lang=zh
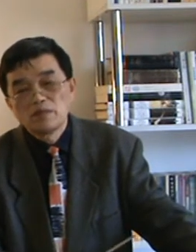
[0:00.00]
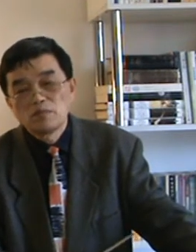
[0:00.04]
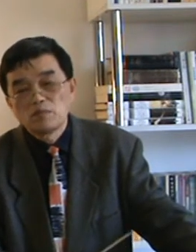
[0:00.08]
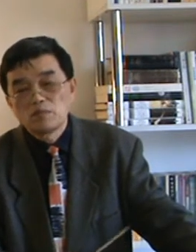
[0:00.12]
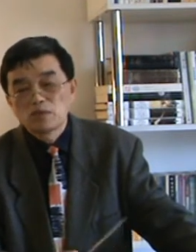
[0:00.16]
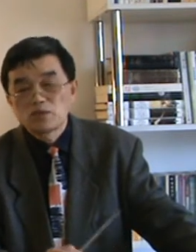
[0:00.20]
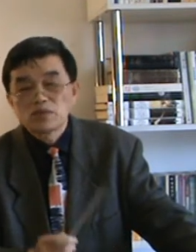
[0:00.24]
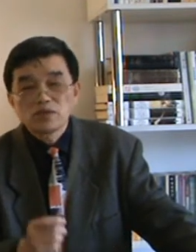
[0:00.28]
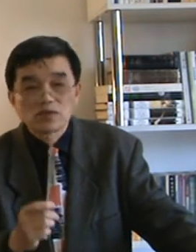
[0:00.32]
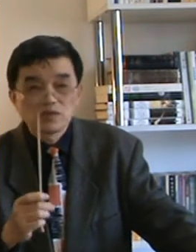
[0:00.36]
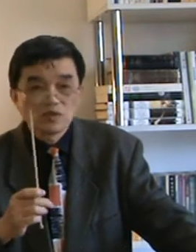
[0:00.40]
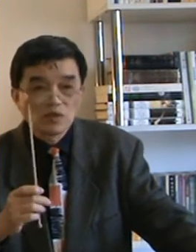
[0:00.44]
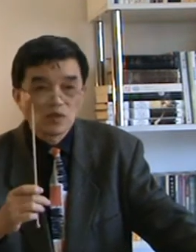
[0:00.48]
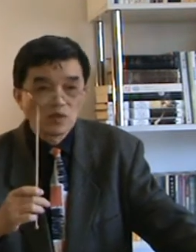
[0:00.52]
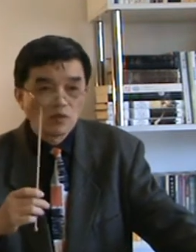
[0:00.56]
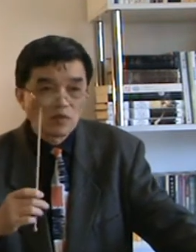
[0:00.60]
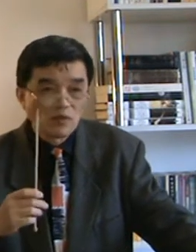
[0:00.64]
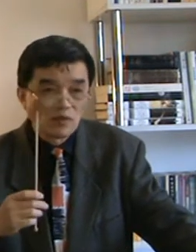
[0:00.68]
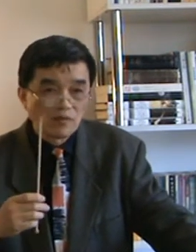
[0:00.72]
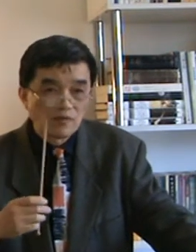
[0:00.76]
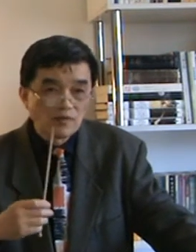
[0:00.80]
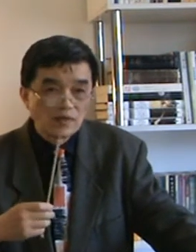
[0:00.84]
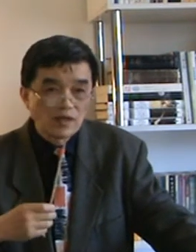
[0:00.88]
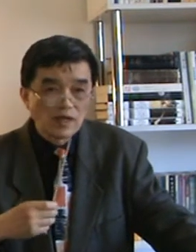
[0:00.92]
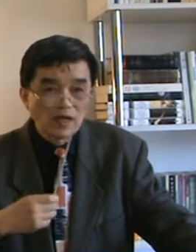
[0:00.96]
不是说
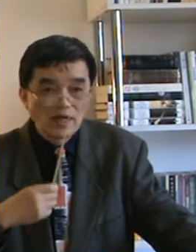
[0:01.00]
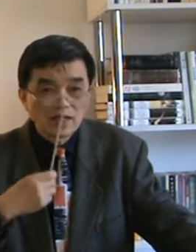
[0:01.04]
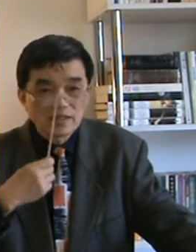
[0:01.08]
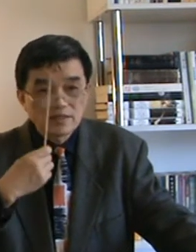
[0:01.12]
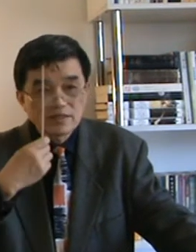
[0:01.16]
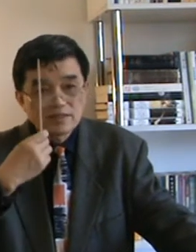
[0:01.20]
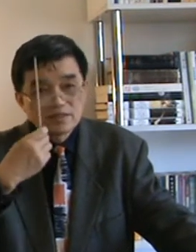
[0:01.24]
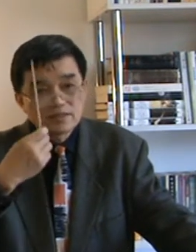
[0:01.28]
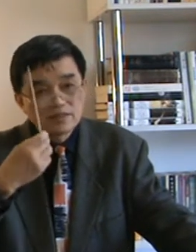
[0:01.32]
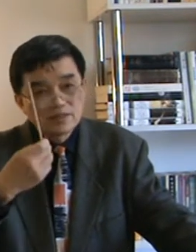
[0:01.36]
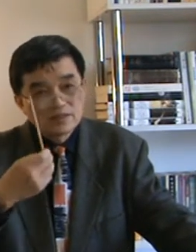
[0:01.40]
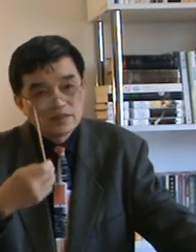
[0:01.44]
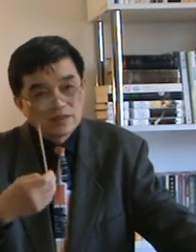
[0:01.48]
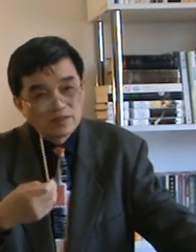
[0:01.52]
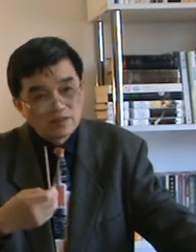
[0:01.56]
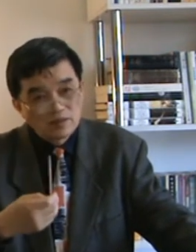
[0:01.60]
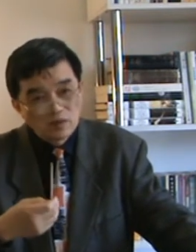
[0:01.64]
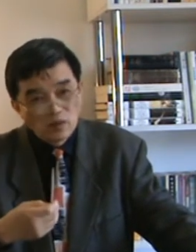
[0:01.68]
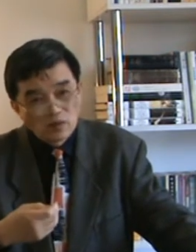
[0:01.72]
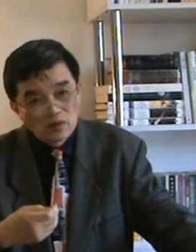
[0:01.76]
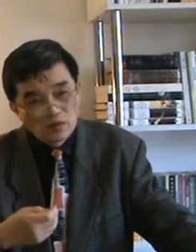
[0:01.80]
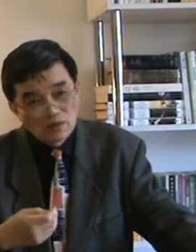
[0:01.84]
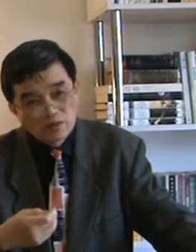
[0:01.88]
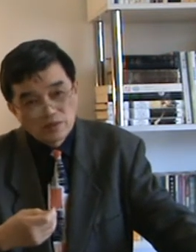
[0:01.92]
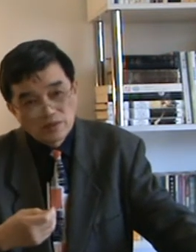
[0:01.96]
我们啊自己
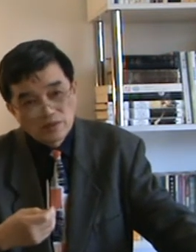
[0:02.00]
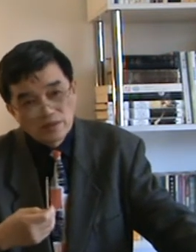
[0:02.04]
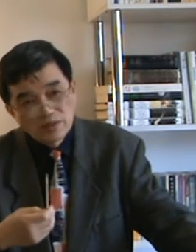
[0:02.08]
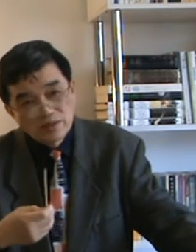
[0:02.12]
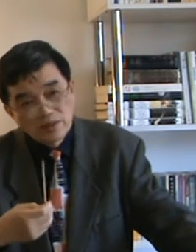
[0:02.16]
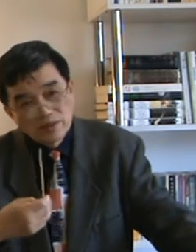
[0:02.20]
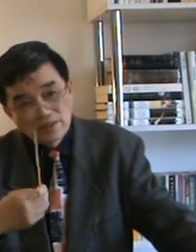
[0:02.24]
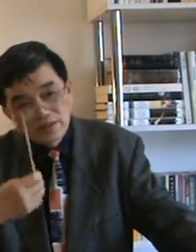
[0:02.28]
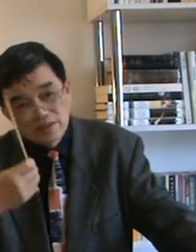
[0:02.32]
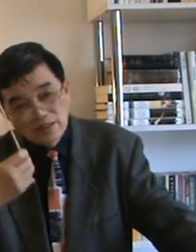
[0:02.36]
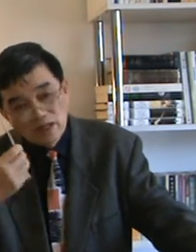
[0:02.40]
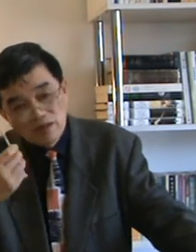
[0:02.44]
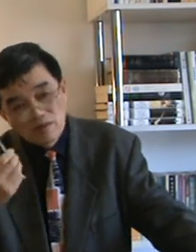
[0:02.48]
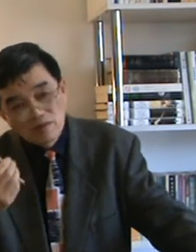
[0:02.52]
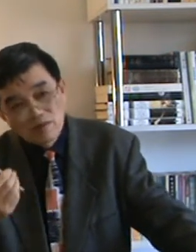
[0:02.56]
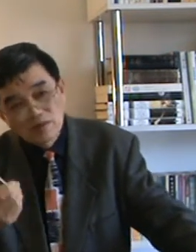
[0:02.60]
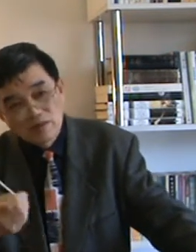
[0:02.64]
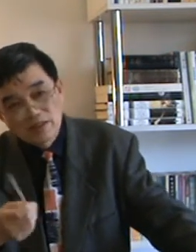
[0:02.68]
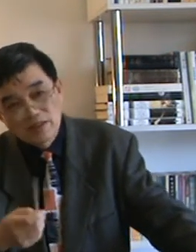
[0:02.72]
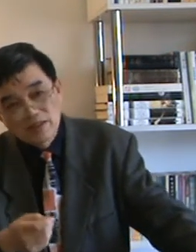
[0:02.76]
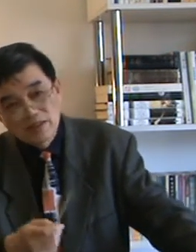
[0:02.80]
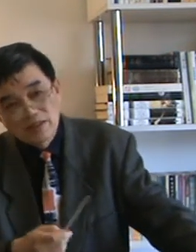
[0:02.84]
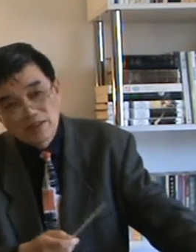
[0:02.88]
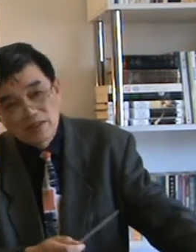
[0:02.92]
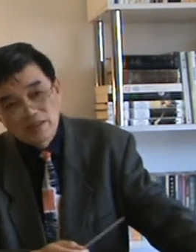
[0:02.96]
通过学习掌握
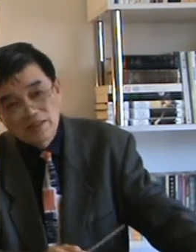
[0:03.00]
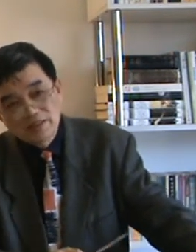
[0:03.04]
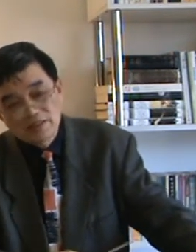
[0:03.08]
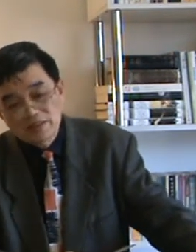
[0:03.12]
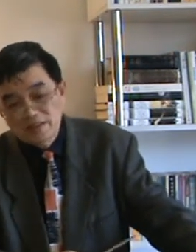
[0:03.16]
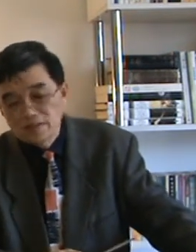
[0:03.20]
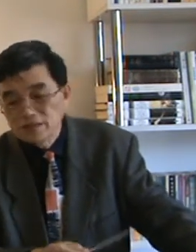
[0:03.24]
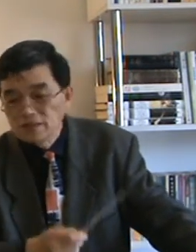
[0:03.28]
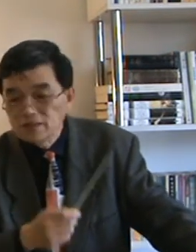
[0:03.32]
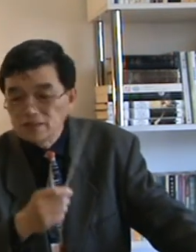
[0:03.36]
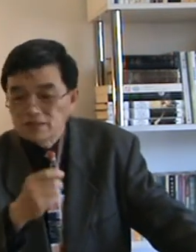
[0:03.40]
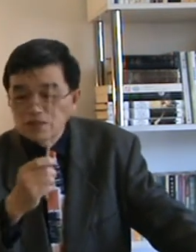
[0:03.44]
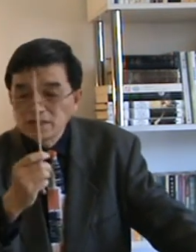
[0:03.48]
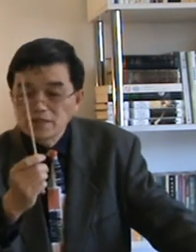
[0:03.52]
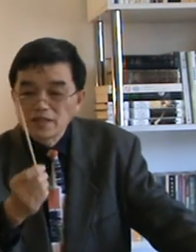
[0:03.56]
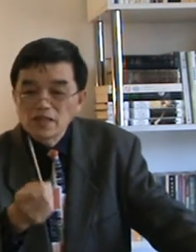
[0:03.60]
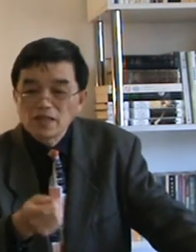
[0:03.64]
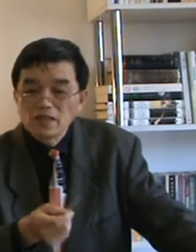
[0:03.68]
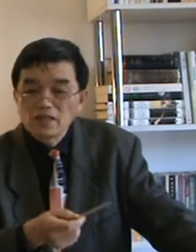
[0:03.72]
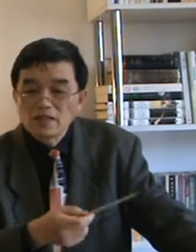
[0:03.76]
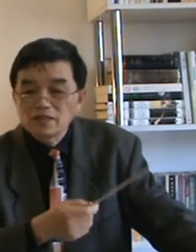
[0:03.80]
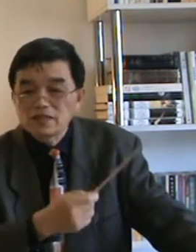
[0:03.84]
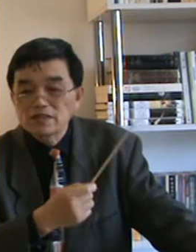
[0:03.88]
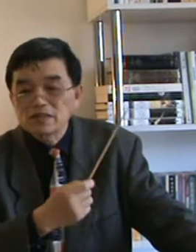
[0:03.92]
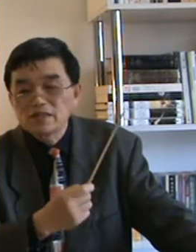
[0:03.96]
了一些知识，知
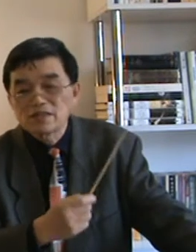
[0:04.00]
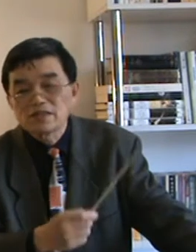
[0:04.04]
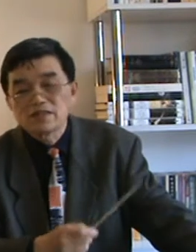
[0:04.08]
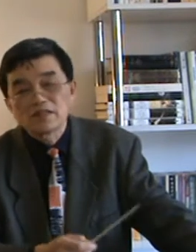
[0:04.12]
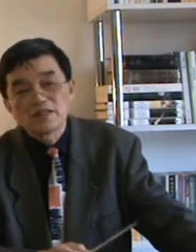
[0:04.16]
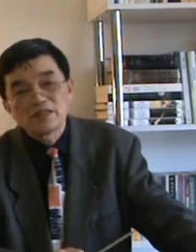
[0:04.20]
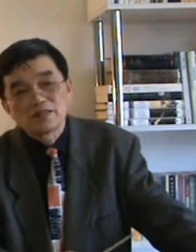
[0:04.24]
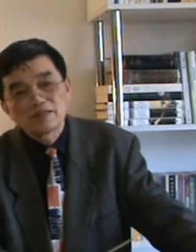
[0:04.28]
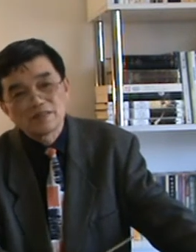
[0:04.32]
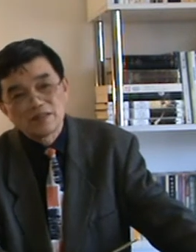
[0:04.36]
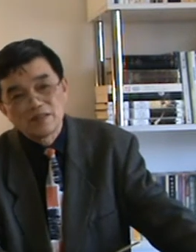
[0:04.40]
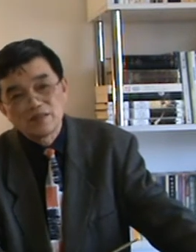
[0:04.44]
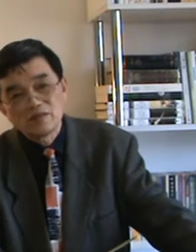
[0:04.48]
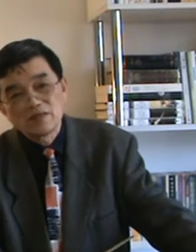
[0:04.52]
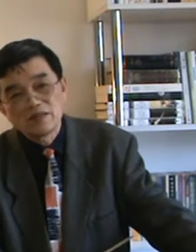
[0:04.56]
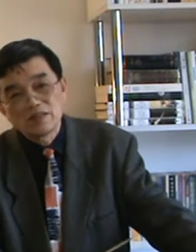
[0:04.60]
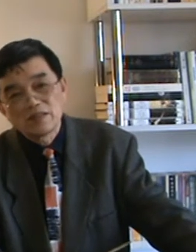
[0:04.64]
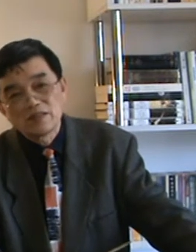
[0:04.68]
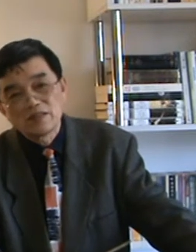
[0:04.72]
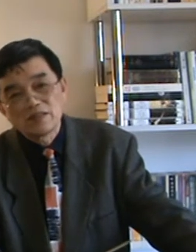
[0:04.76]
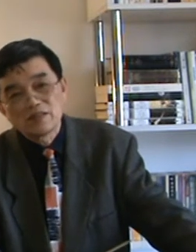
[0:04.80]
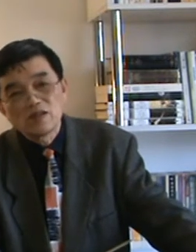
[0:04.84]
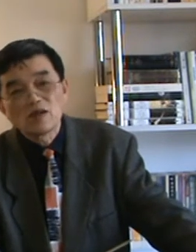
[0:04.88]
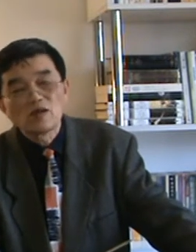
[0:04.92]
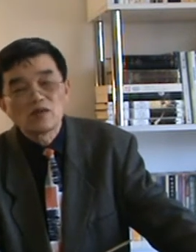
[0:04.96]
道了这个神
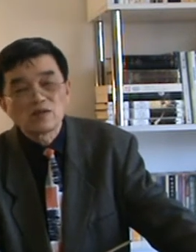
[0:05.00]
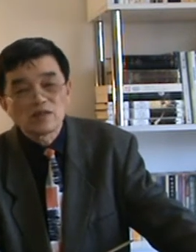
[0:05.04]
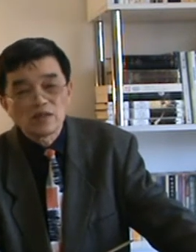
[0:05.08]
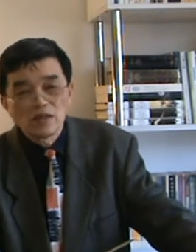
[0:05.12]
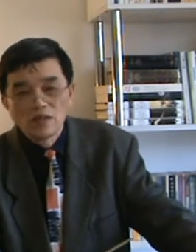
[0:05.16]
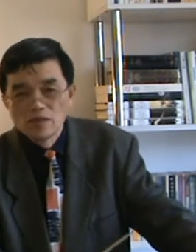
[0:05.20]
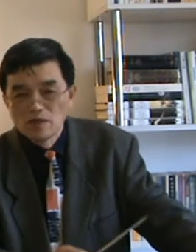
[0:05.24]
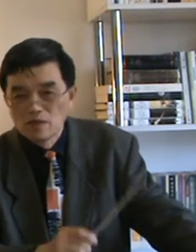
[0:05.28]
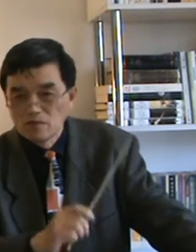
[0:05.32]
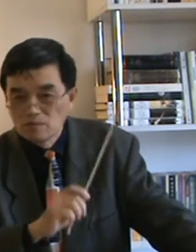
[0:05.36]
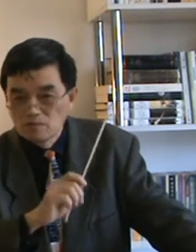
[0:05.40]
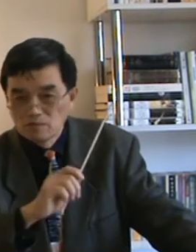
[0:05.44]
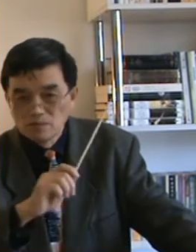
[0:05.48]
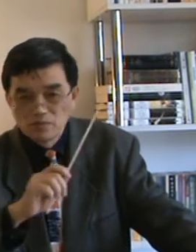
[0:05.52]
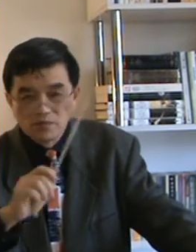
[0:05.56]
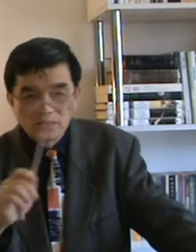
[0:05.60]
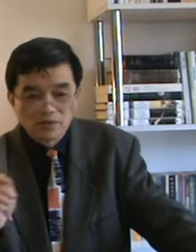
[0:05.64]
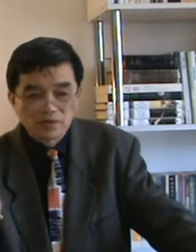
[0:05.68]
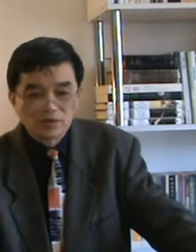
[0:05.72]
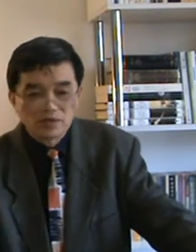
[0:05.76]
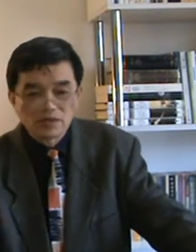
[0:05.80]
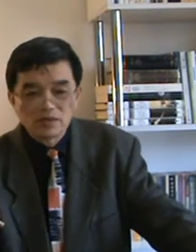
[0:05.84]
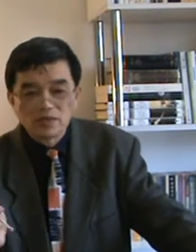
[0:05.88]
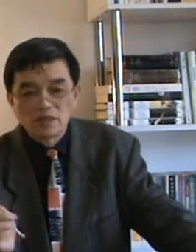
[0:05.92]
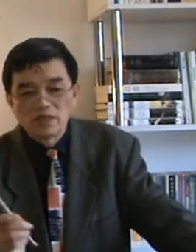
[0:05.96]
学道理，不
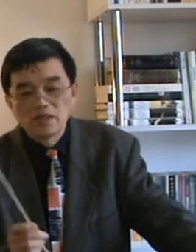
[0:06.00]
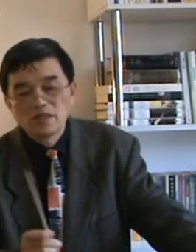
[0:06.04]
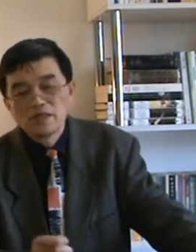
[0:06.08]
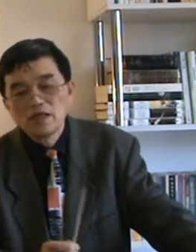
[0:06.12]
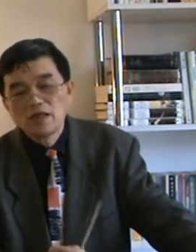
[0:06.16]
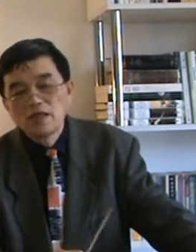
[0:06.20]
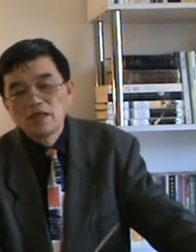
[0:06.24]
是的。